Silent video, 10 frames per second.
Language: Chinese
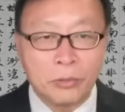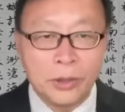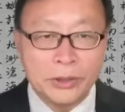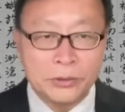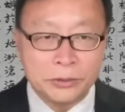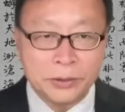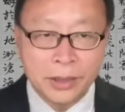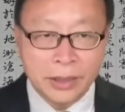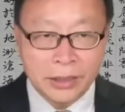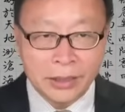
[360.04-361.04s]
规矩
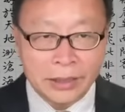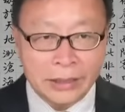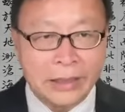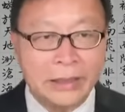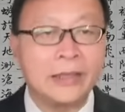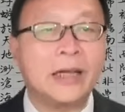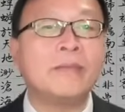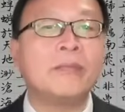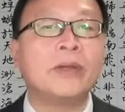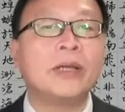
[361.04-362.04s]
可言呢？
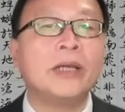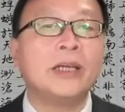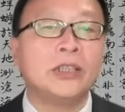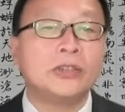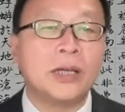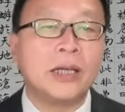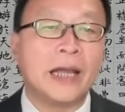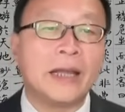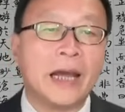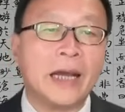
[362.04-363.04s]
虽
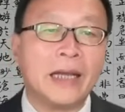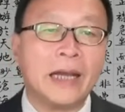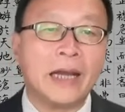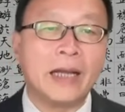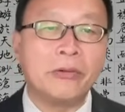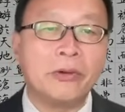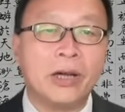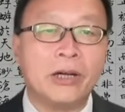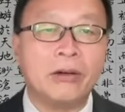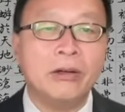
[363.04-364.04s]
然呐，两个月
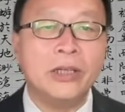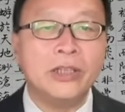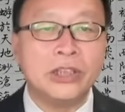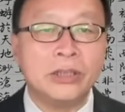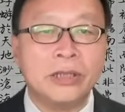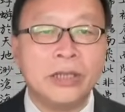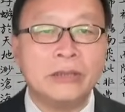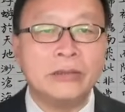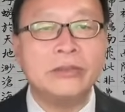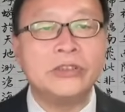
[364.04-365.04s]
后就
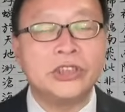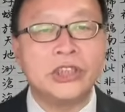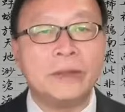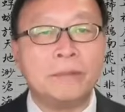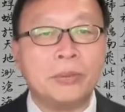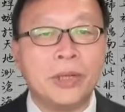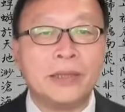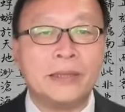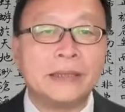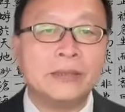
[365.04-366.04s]
能鉴别
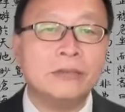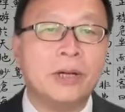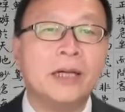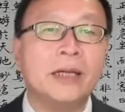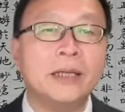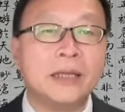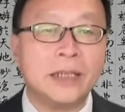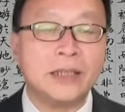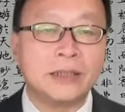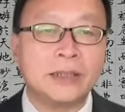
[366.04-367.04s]
真伪，也
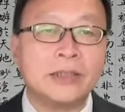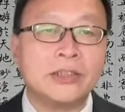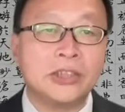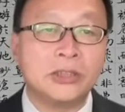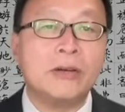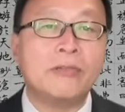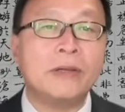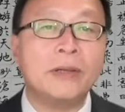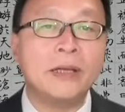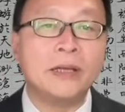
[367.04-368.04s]
就是七月
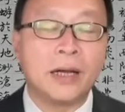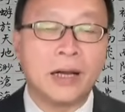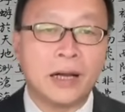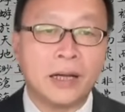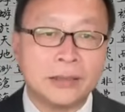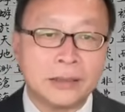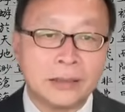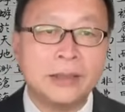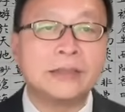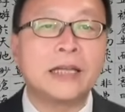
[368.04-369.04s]
份啊，这
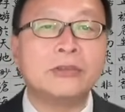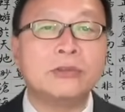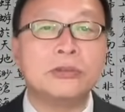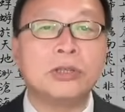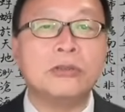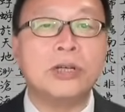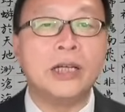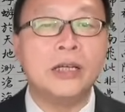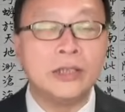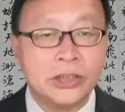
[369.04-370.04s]
个三中全
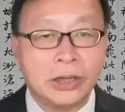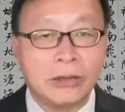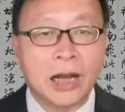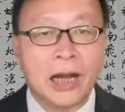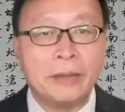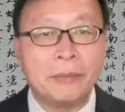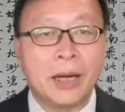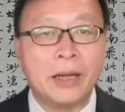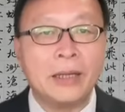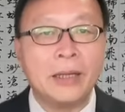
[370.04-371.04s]
会就要开
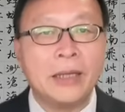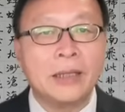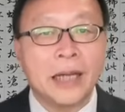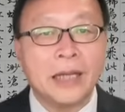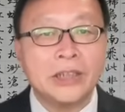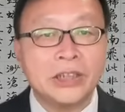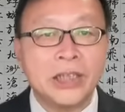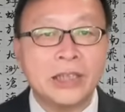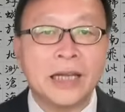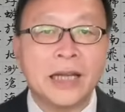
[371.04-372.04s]
嘛。但
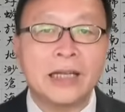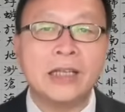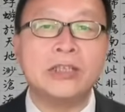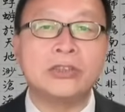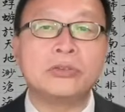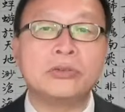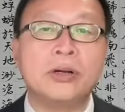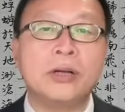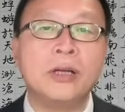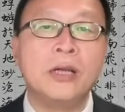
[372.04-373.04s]
现在可以
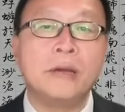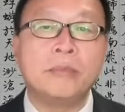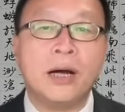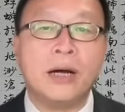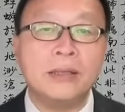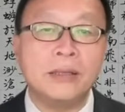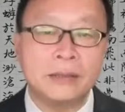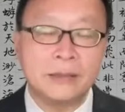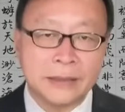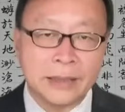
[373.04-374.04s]
说，彭
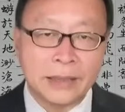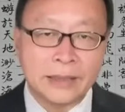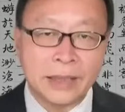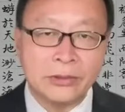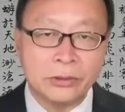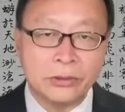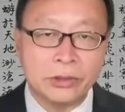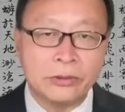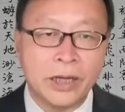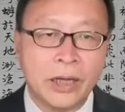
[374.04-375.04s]
在三中
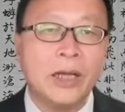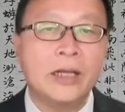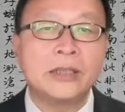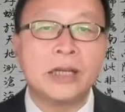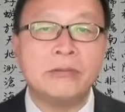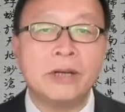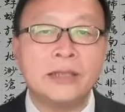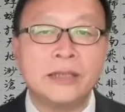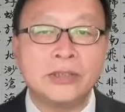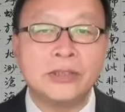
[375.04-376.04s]
全会成为
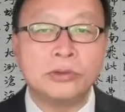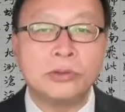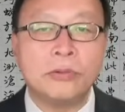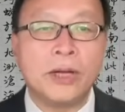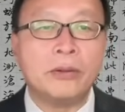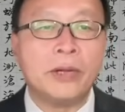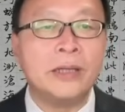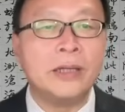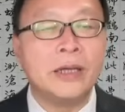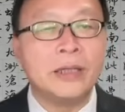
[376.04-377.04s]
政治局委
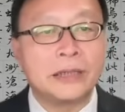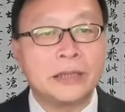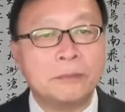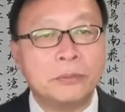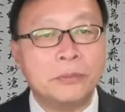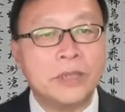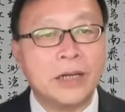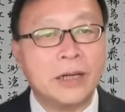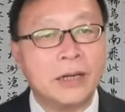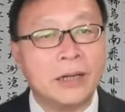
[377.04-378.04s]
员是不
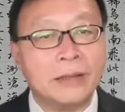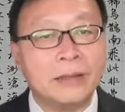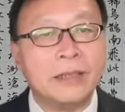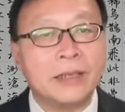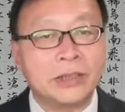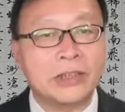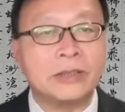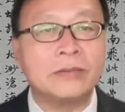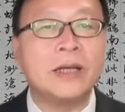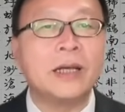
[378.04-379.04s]
可能的
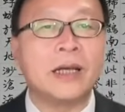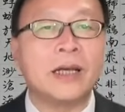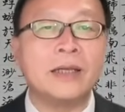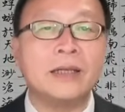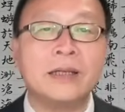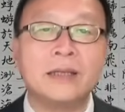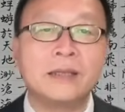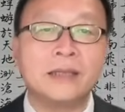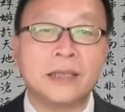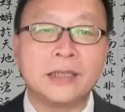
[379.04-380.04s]
事。哎，
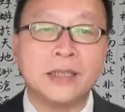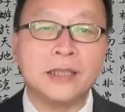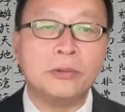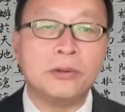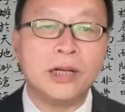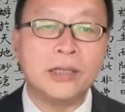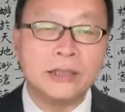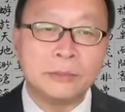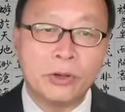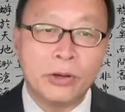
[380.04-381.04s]
这个邓玉文
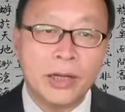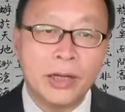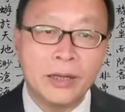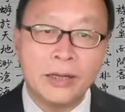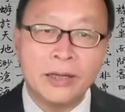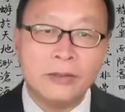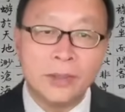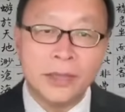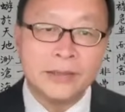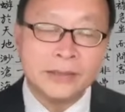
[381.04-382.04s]
怎么会认
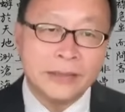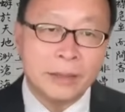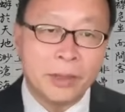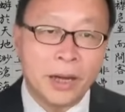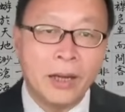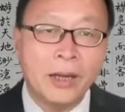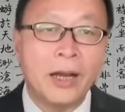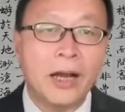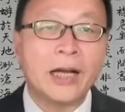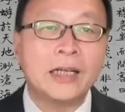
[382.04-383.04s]
为这么
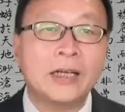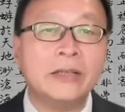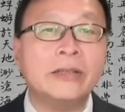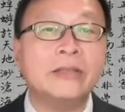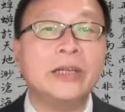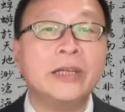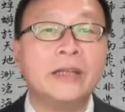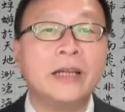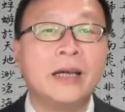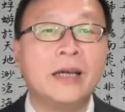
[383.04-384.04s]
啊肯定
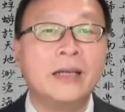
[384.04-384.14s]
呢？